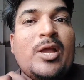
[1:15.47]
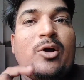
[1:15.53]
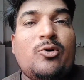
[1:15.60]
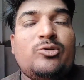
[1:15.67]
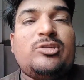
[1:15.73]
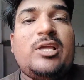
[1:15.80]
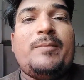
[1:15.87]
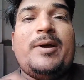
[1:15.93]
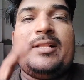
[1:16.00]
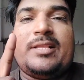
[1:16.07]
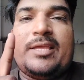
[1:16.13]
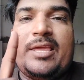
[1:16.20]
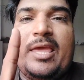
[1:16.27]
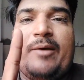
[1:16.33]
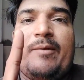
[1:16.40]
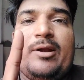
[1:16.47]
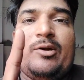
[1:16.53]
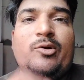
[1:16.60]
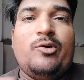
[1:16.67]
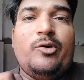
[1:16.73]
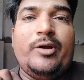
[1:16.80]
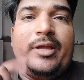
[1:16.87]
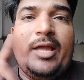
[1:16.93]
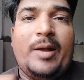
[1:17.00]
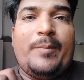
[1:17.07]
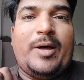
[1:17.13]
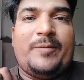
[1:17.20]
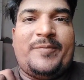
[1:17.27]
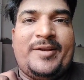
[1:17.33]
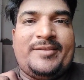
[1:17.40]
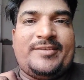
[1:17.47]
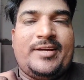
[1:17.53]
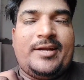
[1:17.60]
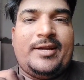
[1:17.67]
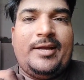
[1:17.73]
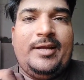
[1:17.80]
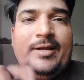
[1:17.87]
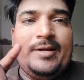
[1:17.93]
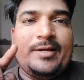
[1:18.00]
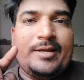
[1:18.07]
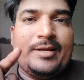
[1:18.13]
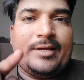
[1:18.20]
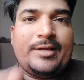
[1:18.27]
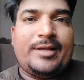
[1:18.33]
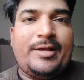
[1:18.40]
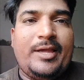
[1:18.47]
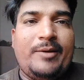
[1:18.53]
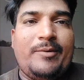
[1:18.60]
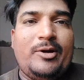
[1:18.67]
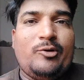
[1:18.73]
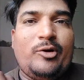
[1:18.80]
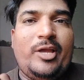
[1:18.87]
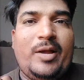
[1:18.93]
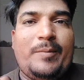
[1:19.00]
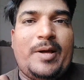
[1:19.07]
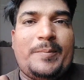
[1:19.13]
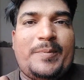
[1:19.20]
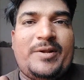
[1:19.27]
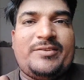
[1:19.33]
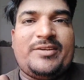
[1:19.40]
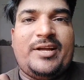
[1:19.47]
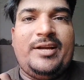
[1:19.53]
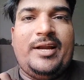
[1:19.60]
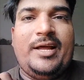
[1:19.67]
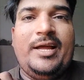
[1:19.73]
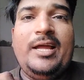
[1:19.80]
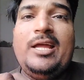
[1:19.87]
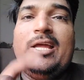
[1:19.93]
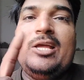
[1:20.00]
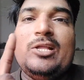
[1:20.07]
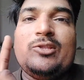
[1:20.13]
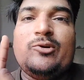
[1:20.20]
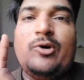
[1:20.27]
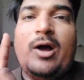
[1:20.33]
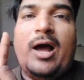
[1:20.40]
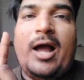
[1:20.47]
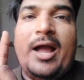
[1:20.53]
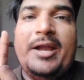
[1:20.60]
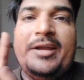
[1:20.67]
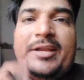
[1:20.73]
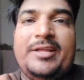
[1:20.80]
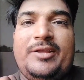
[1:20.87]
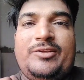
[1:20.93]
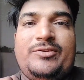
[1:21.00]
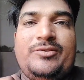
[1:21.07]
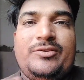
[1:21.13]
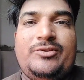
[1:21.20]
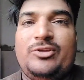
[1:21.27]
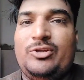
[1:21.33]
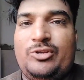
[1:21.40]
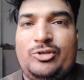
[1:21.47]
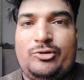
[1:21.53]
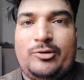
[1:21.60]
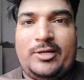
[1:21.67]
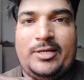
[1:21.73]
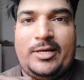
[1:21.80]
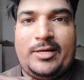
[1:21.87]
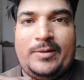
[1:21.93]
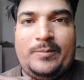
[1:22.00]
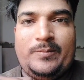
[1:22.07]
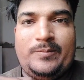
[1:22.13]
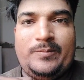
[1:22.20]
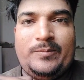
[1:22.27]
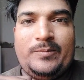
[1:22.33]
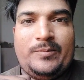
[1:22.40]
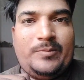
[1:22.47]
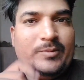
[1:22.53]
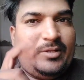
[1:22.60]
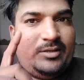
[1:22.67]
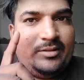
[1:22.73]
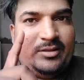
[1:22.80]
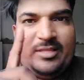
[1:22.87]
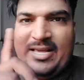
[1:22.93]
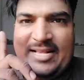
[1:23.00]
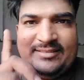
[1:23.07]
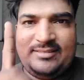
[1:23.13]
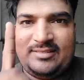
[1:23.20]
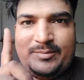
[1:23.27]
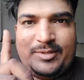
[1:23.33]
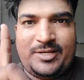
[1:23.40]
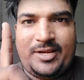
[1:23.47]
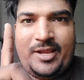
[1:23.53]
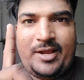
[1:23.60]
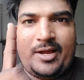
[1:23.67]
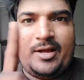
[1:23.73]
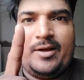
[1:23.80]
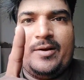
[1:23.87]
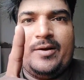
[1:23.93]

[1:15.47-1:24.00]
उसके बाद के वन को एक बार प्रेस करना है के वन को एक बार प्रेस करना है तो आई डी जीरो जीरो आ जाएगा ध्यान से समझ रहिएगा